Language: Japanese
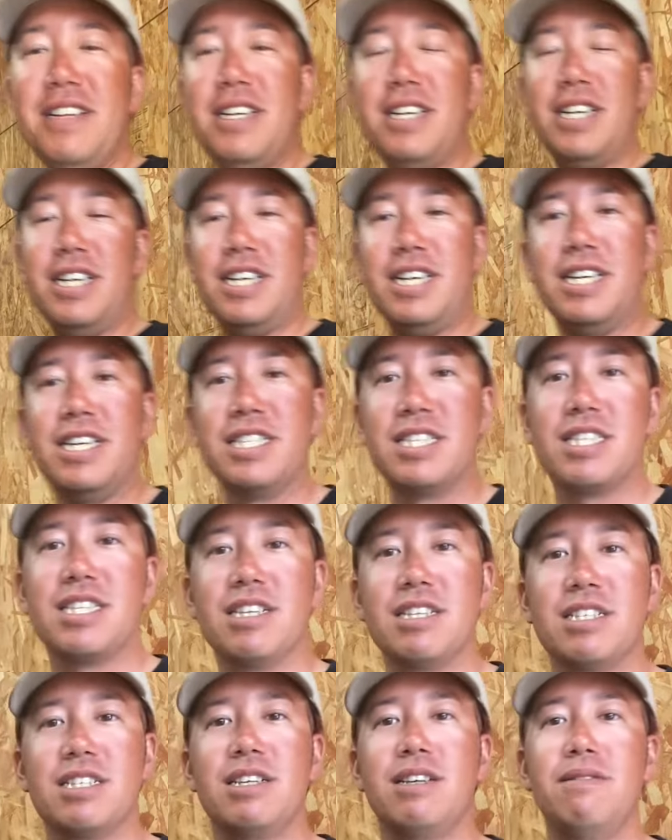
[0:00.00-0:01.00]

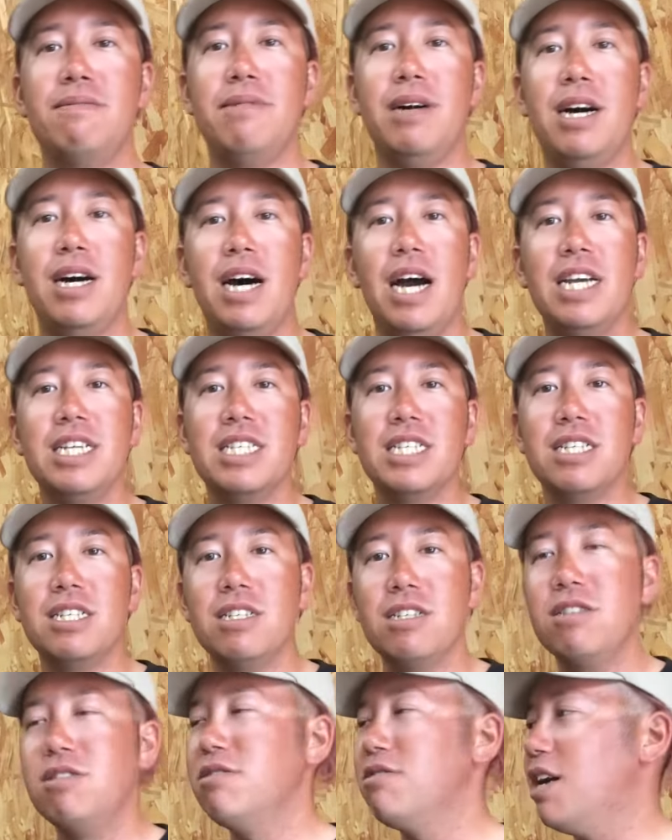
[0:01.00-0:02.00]
えー、まあ
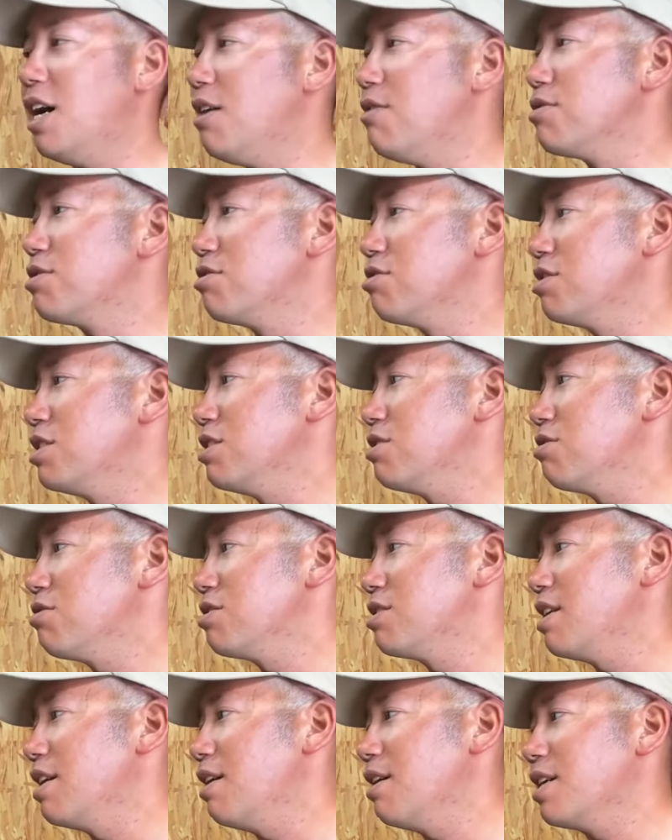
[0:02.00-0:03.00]
IG ルアーを中心とし
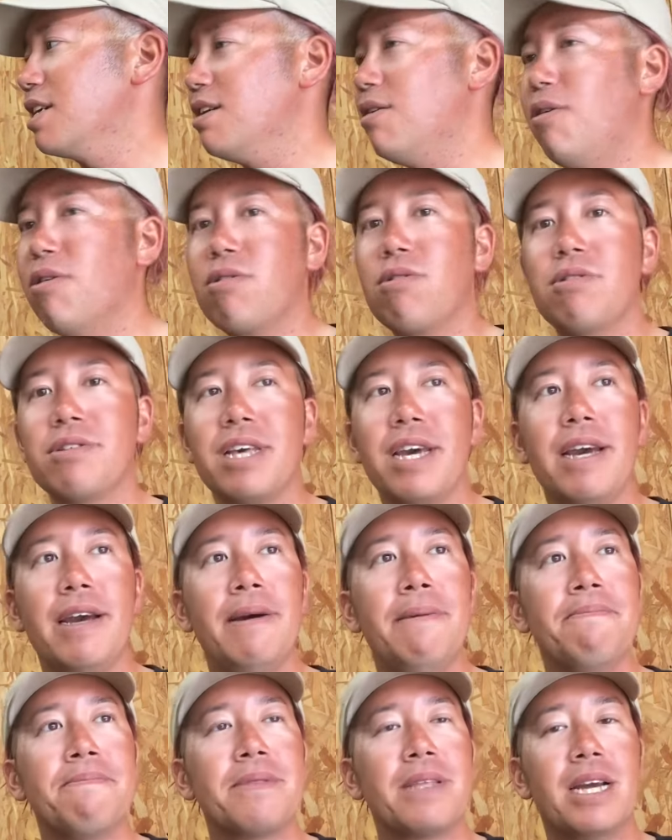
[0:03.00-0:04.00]
てホッコで、
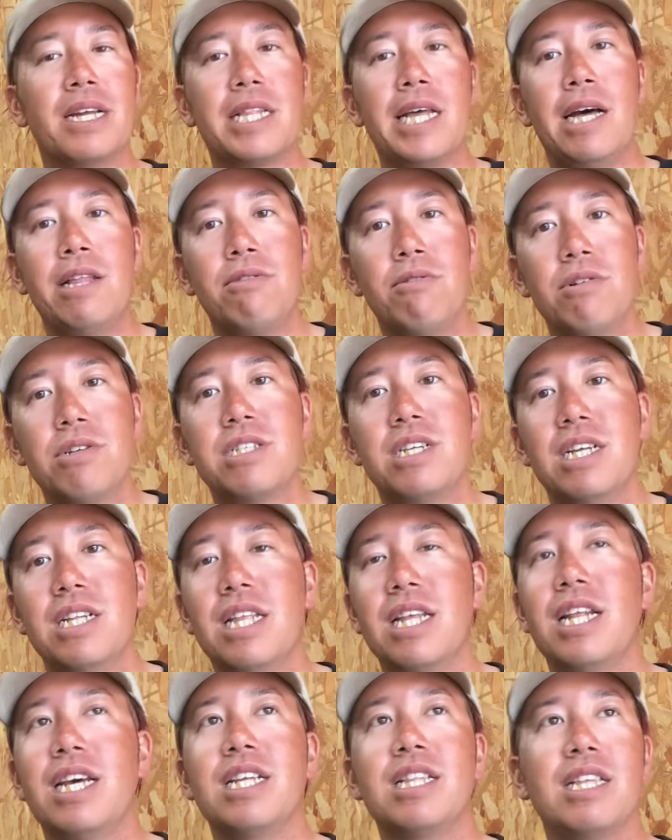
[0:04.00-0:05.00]
えー、堪能してい
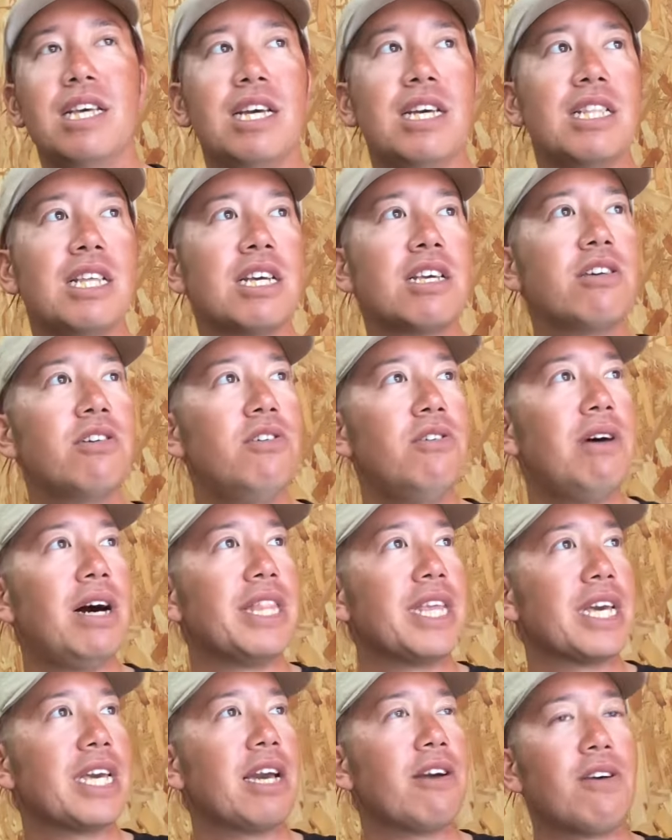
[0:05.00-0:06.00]
ただいてで今日は
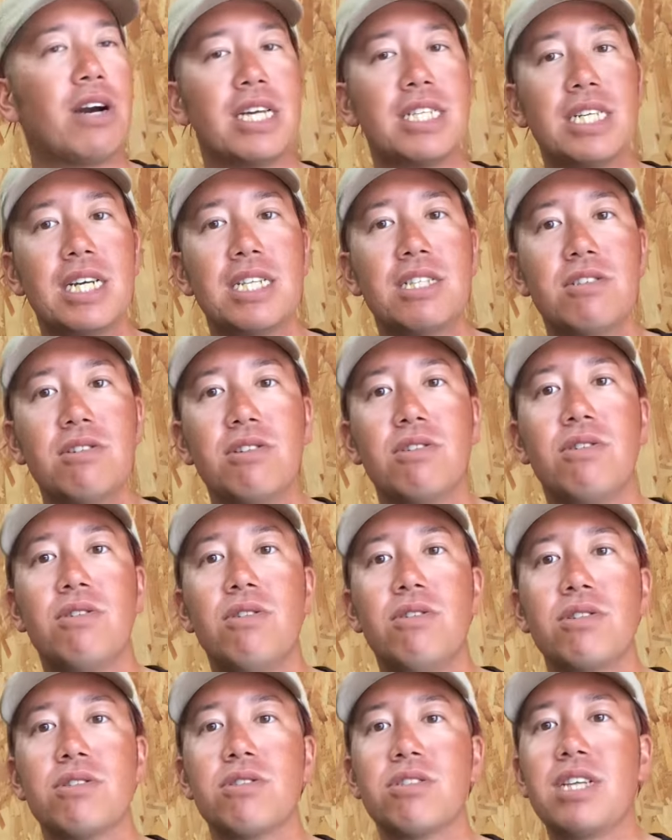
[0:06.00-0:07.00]
ね結構風が強い予
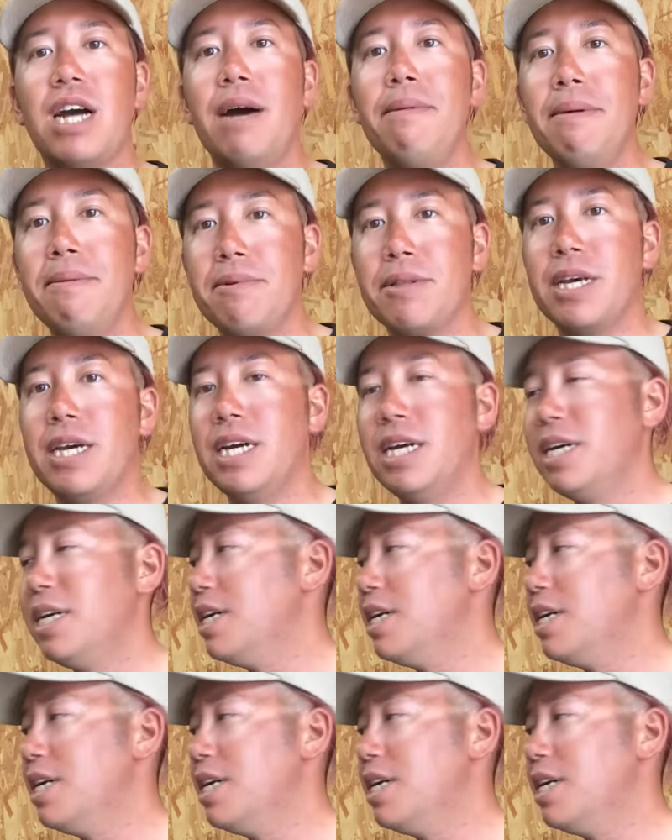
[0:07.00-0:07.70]
報そして雨もね、